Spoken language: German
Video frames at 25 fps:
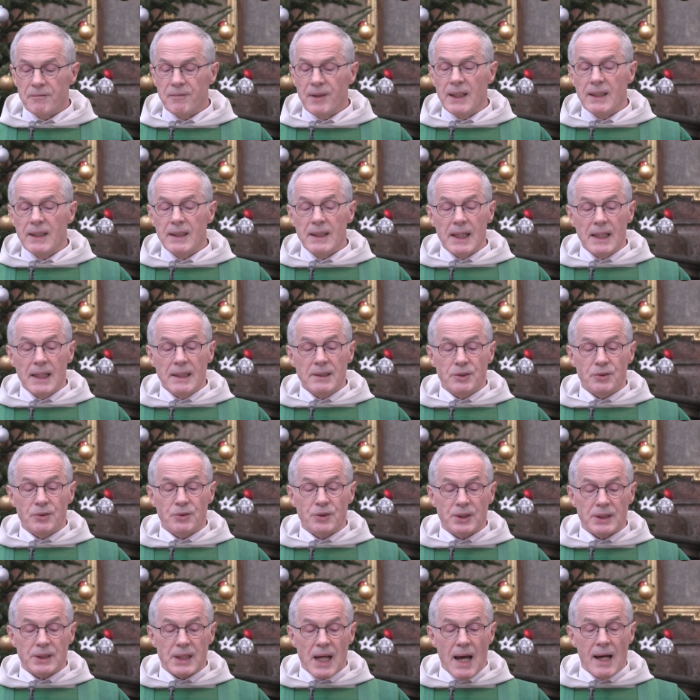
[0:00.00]
Wenn
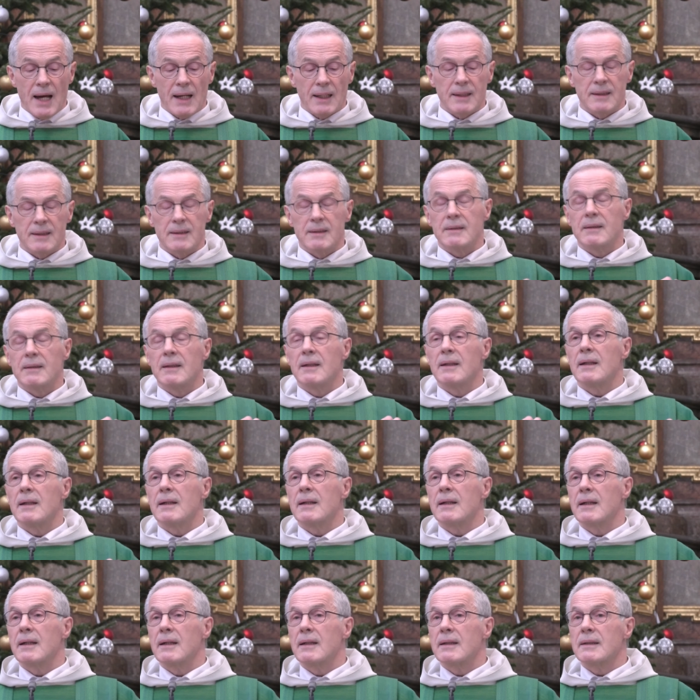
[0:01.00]
Jesus sagt,
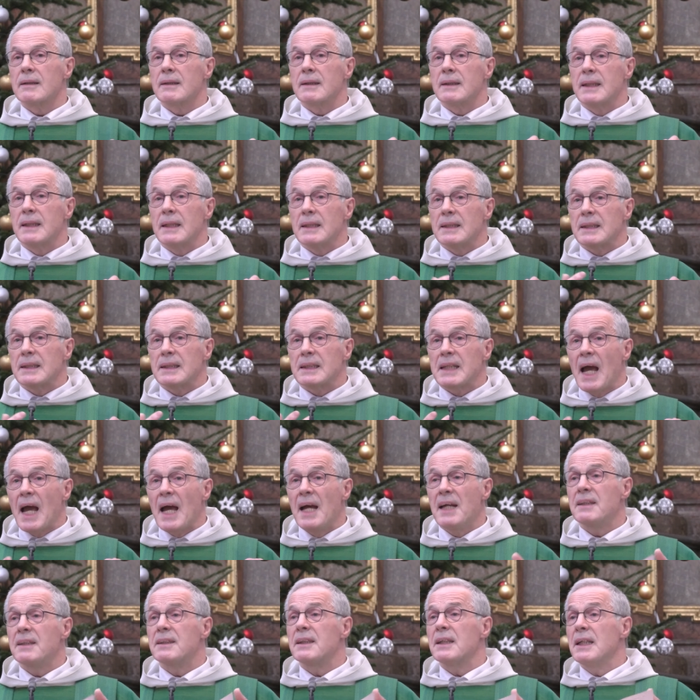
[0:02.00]
die
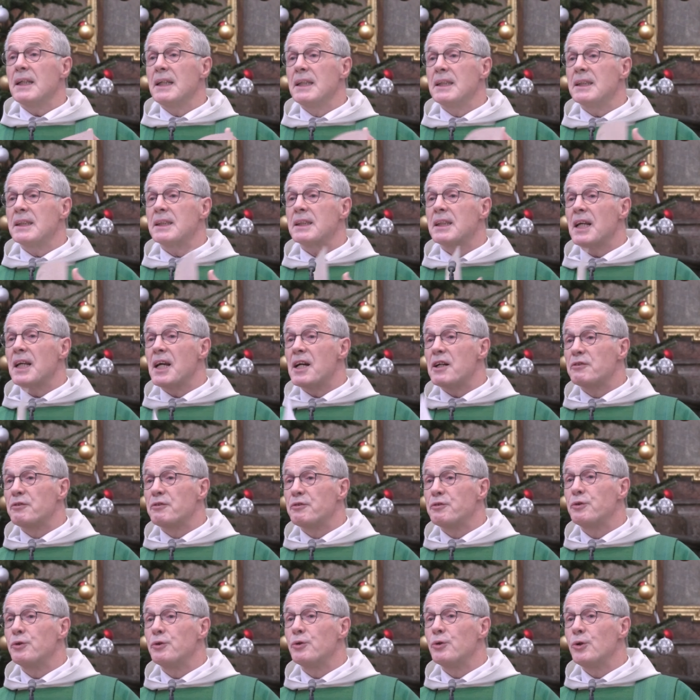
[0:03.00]
Zeit ist
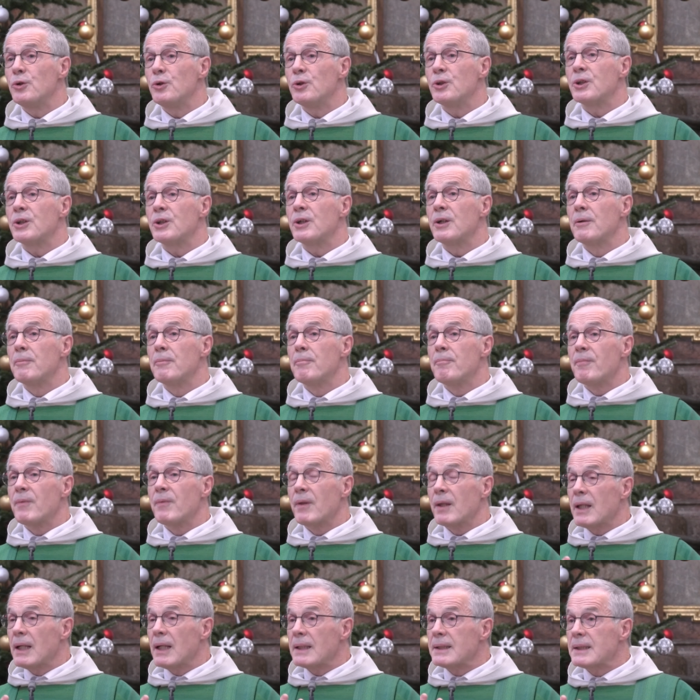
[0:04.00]
erfüllt,
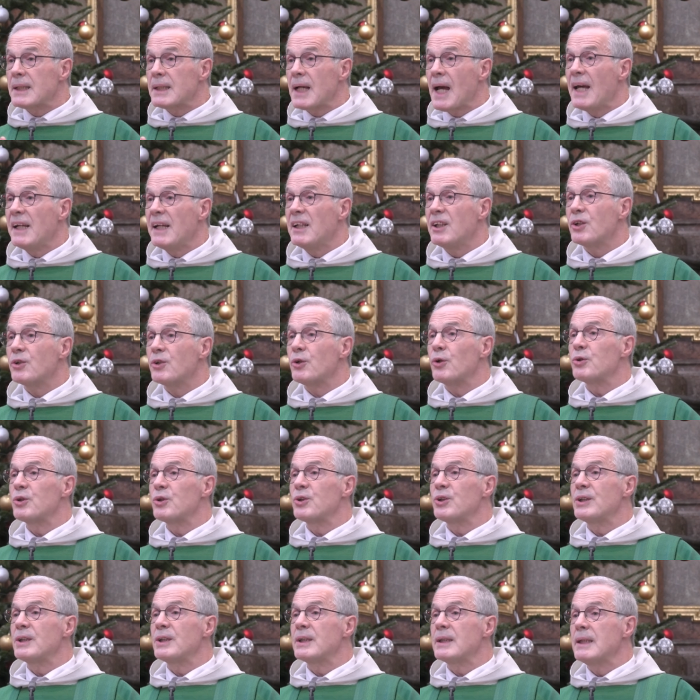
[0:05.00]
das Reich
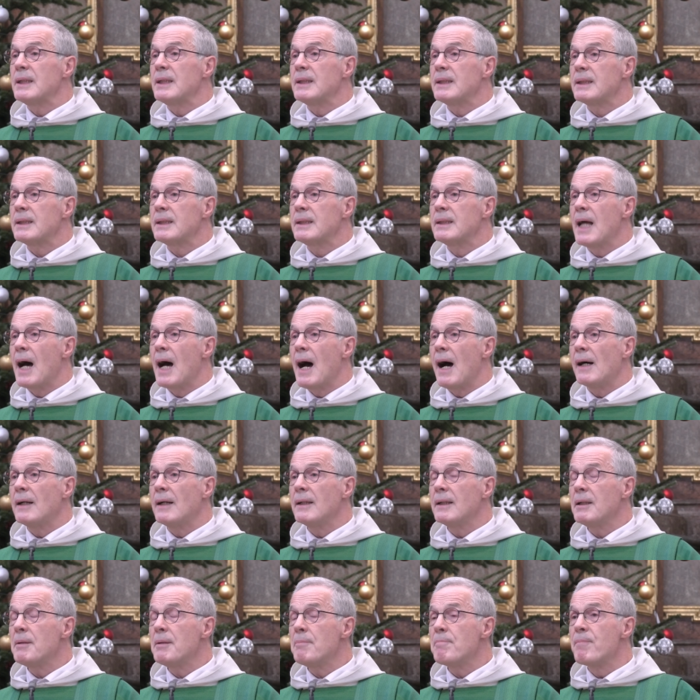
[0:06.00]
Gottes ist
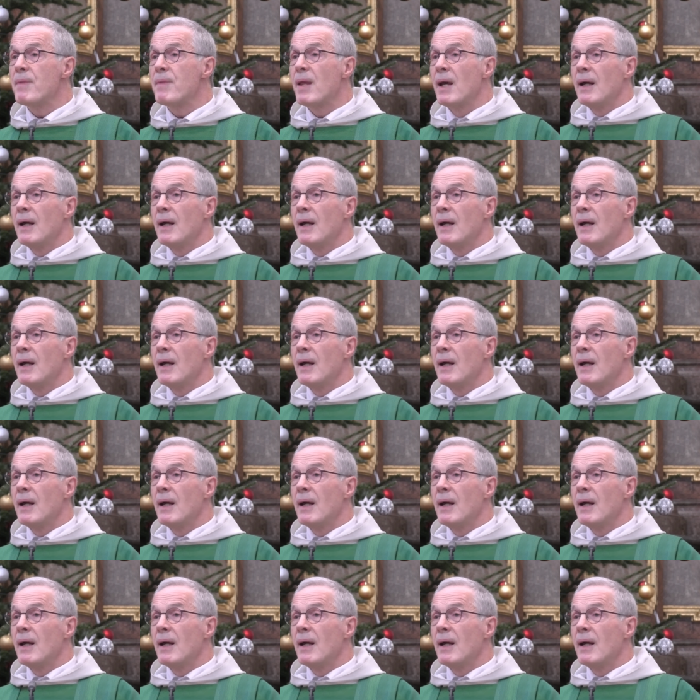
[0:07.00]
nahe,